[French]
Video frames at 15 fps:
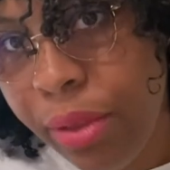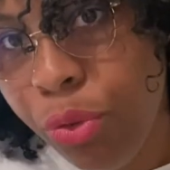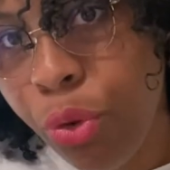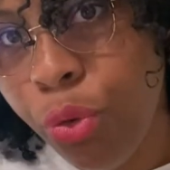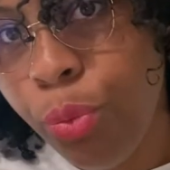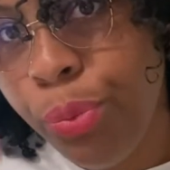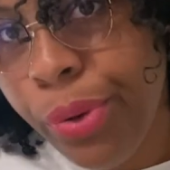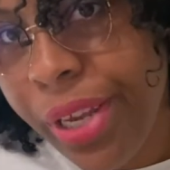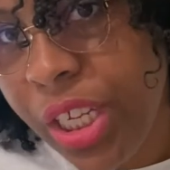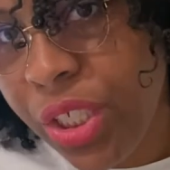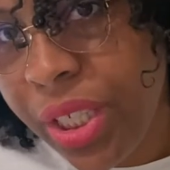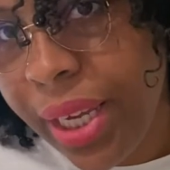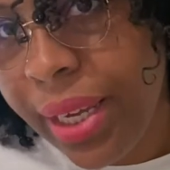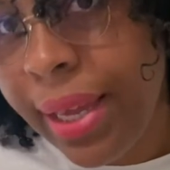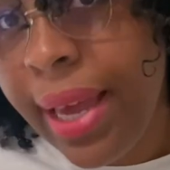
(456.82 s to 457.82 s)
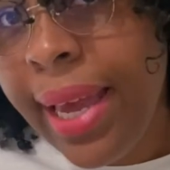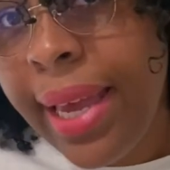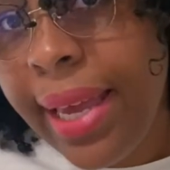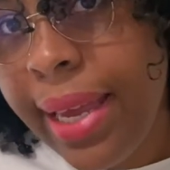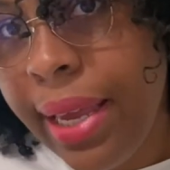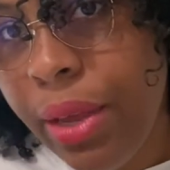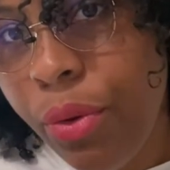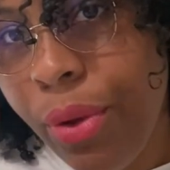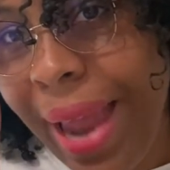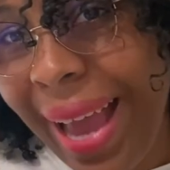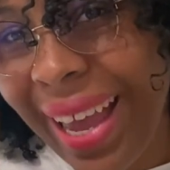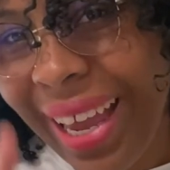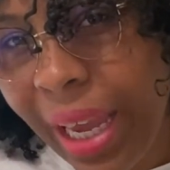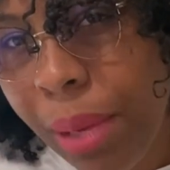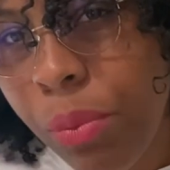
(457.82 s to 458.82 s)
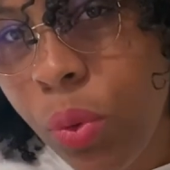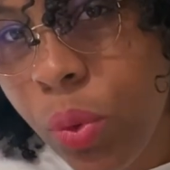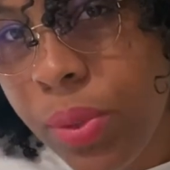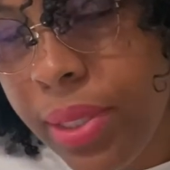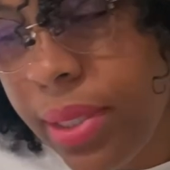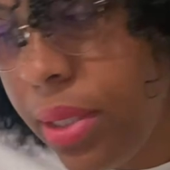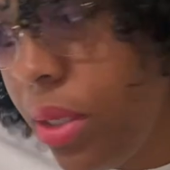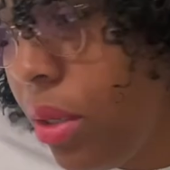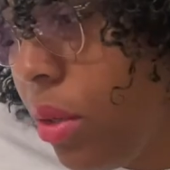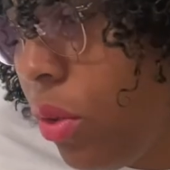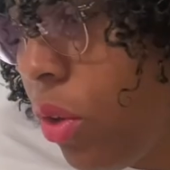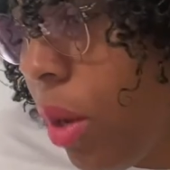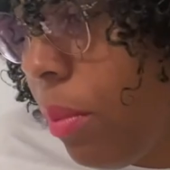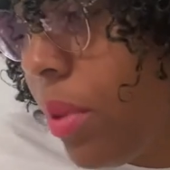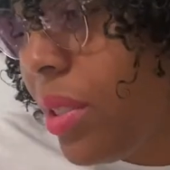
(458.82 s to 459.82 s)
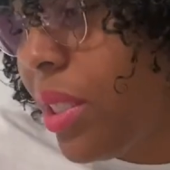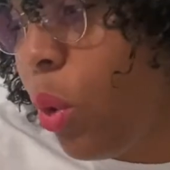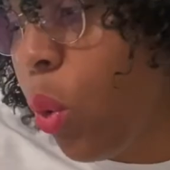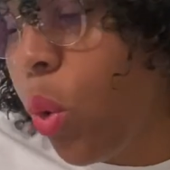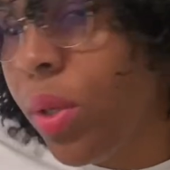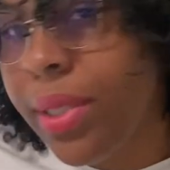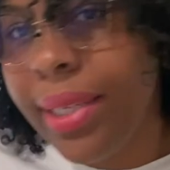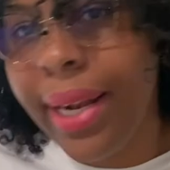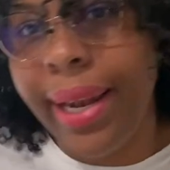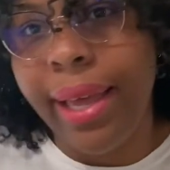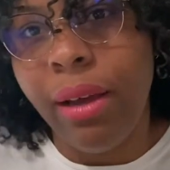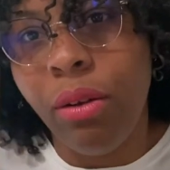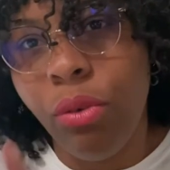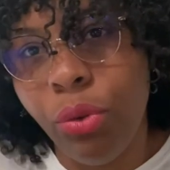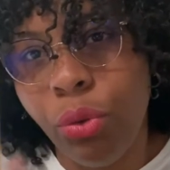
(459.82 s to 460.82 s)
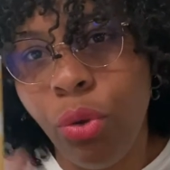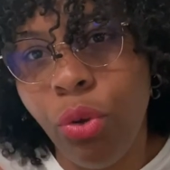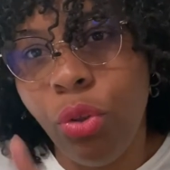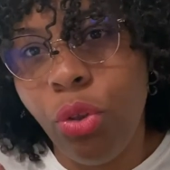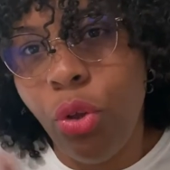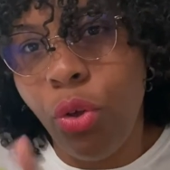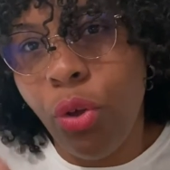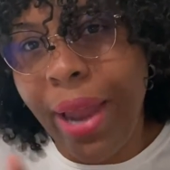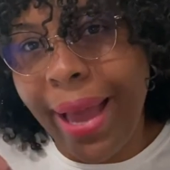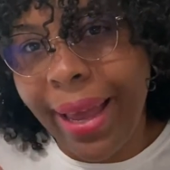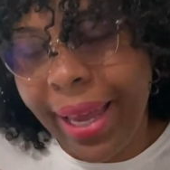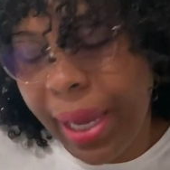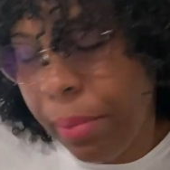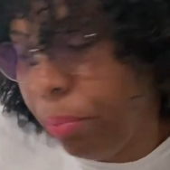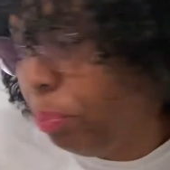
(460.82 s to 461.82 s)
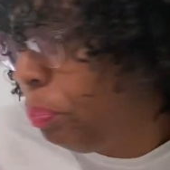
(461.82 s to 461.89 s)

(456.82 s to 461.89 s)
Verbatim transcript: tenue plus légère et euh, la crème aussi. Normalement c'est rose clair le truc de la crème.